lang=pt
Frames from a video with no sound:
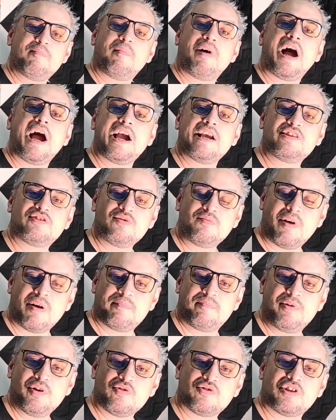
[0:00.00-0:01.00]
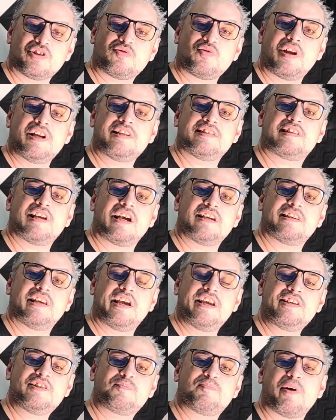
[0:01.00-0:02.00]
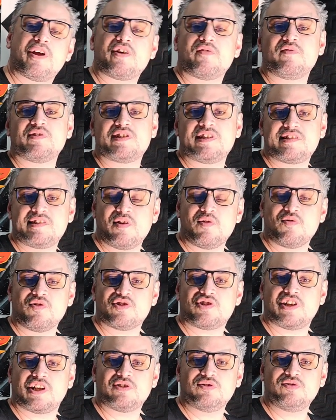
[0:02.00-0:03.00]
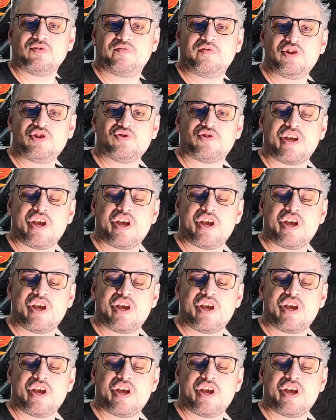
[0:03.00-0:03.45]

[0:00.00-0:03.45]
mais uma BIOS atualizada aí, espero que vocês tenham gostado do vídeo,